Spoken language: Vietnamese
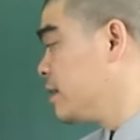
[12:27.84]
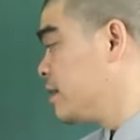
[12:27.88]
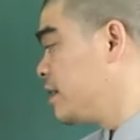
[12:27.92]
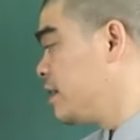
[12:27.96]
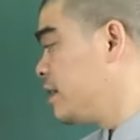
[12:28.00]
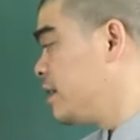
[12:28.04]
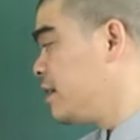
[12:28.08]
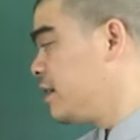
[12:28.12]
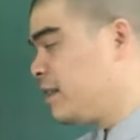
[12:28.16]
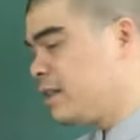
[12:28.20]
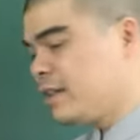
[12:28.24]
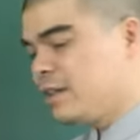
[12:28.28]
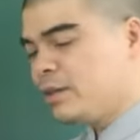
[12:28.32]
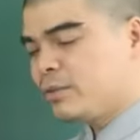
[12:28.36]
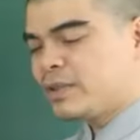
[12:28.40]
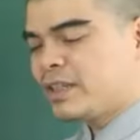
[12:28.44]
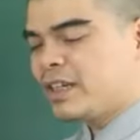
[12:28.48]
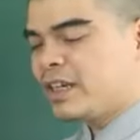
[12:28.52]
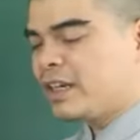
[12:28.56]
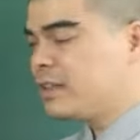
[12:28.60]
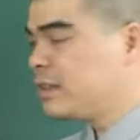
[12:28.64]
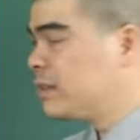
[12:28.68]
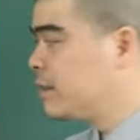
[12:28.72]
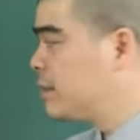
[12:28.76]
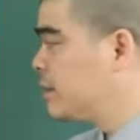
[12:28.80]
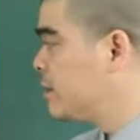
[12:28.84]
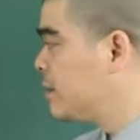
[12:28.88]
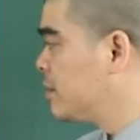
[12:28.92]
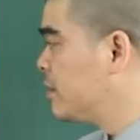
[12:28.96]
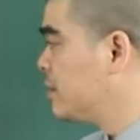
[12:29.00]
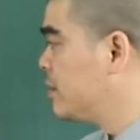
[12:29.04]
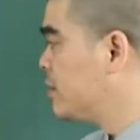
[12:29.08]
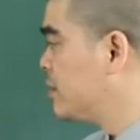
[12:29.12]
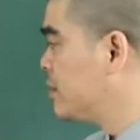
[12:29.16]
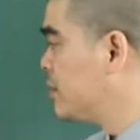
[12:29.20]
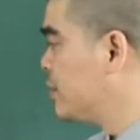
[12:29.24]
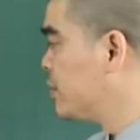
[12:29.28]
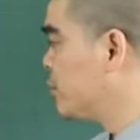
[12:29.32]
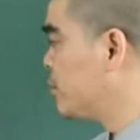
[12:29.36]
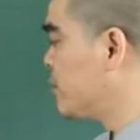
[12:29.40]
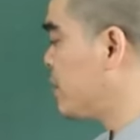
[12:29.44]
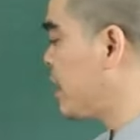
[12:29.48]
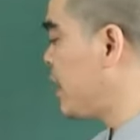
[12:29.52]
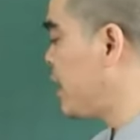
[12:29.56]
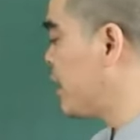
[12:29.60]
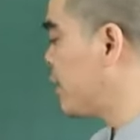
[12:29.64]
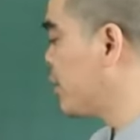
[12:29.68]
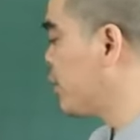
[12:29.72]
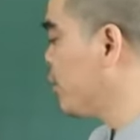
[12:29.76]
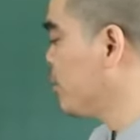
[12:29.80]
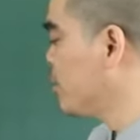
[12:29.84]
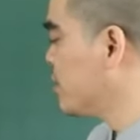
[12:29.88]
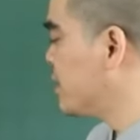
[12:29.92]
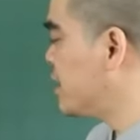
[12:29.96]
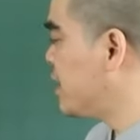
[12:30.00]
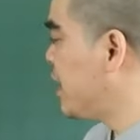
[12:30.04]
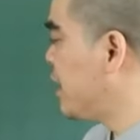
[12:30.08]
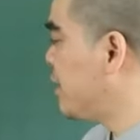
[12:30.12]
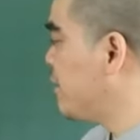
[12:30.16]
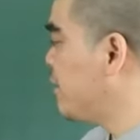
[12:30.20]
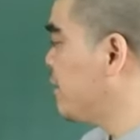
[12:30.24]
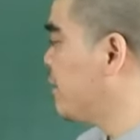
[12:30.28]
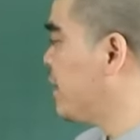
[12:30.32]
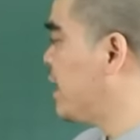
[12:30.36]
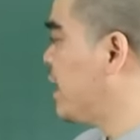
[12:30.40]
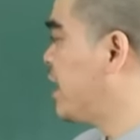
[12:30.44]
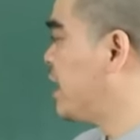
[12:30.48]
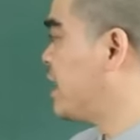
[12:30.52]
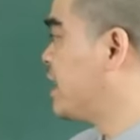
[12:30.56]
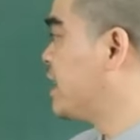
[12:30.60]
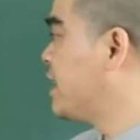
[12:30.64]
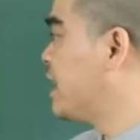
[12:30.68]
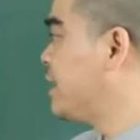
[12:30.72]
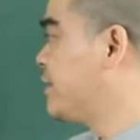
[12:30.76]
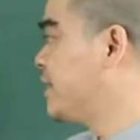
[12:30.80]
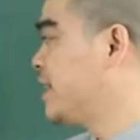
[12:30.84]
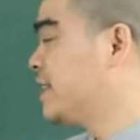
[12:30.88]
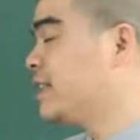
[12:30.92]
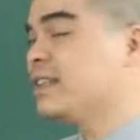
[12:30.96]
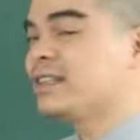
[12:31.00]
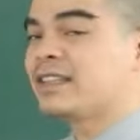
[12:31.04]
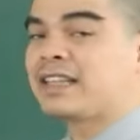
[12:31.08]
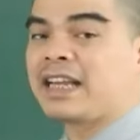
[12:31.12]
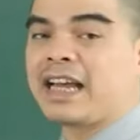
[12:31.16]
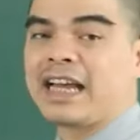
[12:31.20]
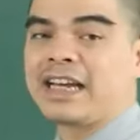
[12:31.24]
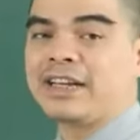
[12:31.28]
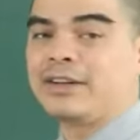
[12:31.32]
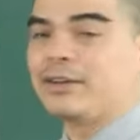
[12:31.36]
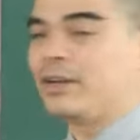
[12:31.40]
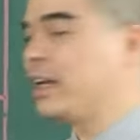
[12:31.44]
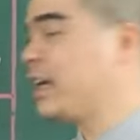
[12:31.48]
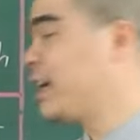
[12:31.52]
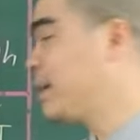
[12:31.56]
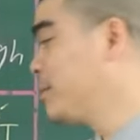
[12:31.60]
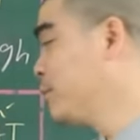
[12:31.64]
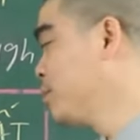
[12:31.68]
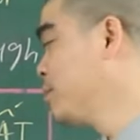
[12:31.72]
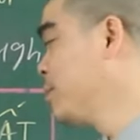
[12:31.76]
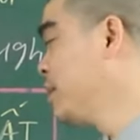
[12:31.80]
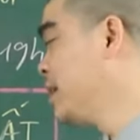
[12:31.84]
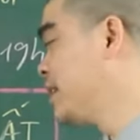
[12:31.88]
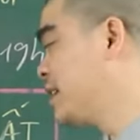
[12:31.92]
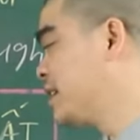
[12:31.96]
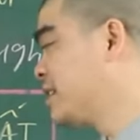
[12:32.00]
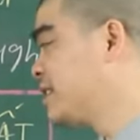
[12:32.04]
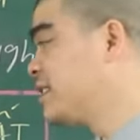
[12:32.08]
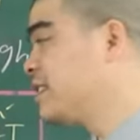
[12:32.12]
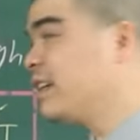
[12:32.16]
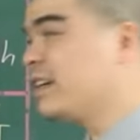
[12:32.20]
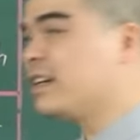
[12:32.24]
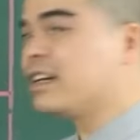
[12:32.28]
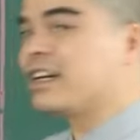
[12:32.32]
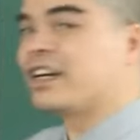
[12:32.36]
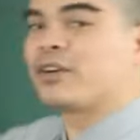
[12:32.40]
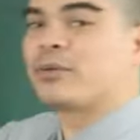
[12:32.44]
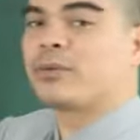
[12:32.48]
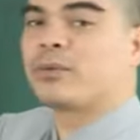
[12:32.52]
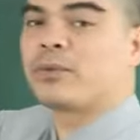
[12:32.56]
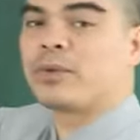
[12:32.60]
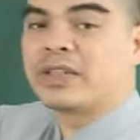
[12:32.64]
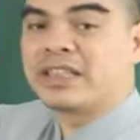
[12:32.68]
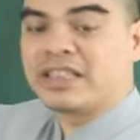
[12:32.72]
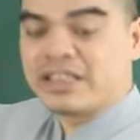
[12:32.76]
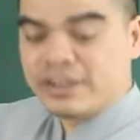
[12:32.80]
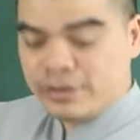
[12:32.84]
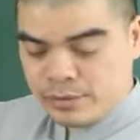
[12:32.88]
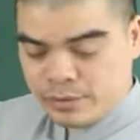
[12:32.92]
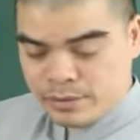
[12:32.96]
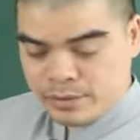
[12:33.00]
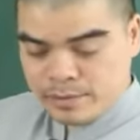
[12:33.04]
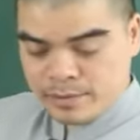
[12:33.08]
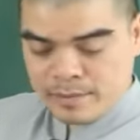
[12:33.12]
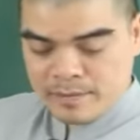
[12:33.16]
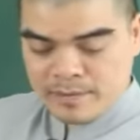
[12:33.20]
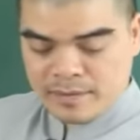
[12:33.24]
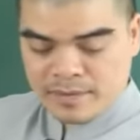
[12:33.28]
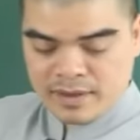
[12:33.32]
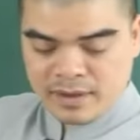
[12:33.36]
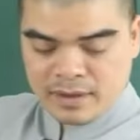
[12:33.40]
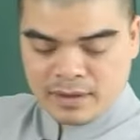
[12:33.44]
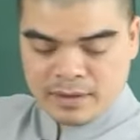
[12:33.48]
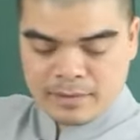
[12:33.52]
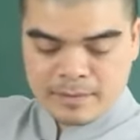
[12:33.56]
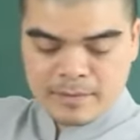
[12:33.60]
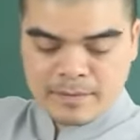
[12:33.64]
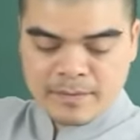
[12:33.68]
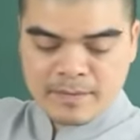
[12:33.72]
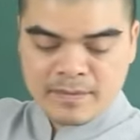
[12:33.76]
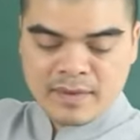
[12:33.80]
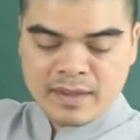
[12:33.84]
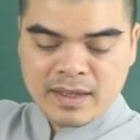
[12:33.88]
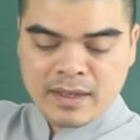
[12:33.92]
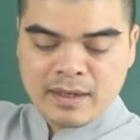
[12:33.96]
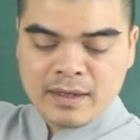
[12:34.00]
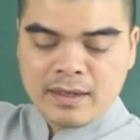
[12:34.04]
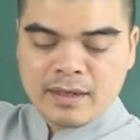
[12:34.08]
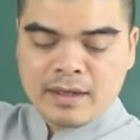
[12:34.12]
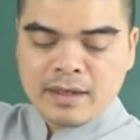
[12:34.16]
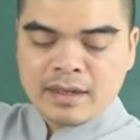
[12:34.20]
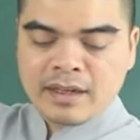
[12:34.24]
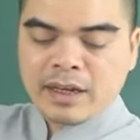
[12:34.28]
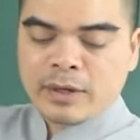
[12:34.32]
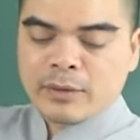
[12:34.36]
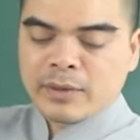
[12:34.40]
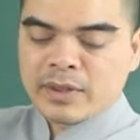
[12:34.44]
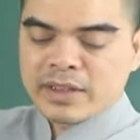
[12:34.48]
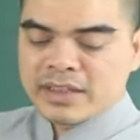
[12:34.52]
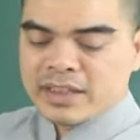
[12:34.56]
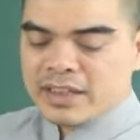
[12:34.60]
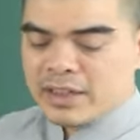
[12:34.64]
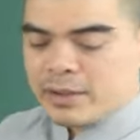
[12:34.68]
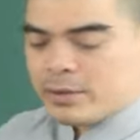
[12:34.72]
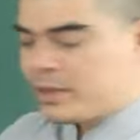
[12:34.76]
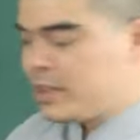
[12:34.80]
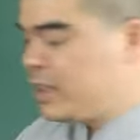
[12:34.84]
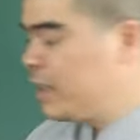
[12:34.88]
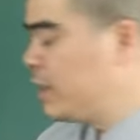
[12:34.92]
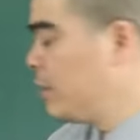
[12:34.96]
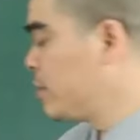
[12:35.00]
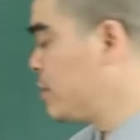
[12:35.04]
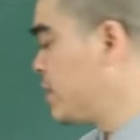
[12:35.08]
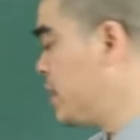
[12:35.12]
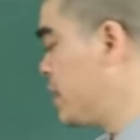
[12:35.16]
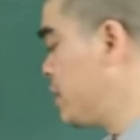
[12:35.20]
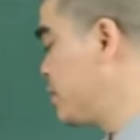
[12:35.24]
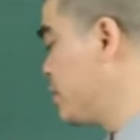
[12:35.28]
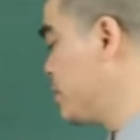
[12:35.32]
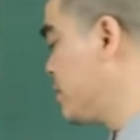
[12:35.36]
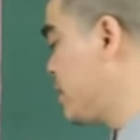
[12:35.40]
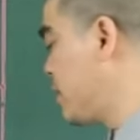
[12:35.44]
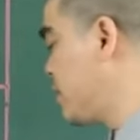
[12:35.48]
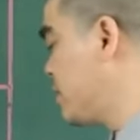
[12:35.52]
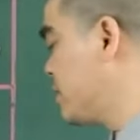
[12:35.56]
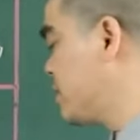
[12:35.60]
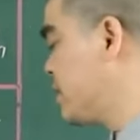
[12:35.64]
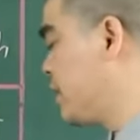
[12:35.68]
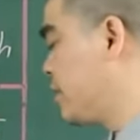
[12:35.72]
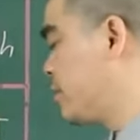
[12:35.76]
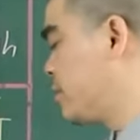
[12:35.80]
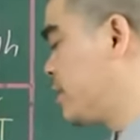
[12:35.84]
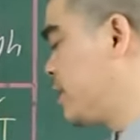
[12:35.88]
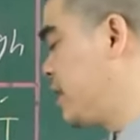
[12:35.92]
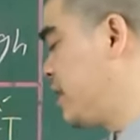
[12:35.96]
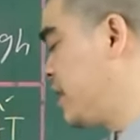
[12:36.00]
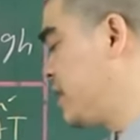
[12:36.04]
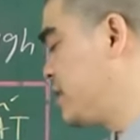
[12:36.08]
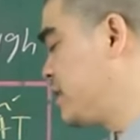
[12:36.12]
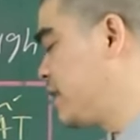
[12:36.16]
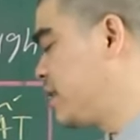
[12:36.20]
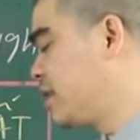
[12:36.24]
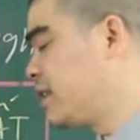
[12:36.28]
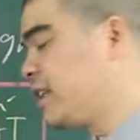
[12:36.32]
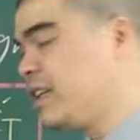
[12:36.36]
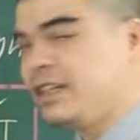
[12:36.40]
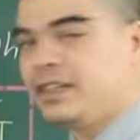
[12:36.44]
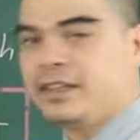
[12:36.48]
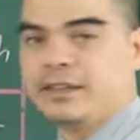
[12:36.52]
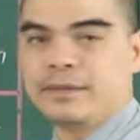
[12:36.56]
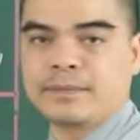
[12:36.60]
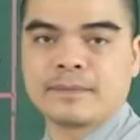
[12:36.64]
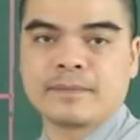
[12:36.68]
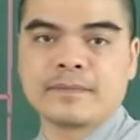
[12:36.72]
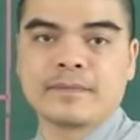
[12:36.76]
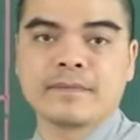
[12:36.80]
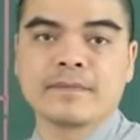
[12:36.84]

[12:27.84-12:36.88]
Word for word: thì đầu tiên chúng ta cùng xét về cái ngày vía thần tài nó là ngày mùng 10 tháng riêng là quý sửu đó ngày quý sửu thì đầu tiên chúng ta có giờ đầu tiên là giờ tý